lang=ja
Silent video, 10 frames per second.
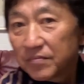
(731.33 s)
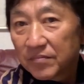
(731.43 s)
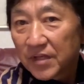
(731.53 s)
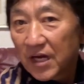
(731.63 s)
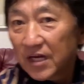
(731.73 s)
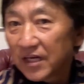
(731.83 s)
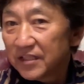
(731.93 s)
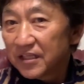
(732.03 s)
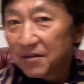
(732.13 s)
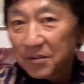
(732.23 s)
考えて
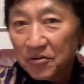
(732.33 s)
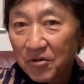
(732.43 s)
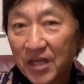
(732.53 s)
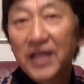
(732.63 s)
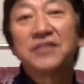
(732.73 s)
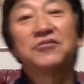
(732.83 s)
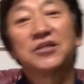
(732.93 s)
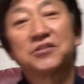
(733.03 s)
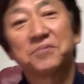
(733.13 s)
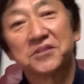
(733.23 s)
いけばどうかなという気が
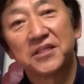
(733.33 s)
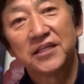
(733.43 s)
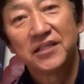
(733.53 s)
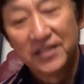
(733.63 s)
しますね。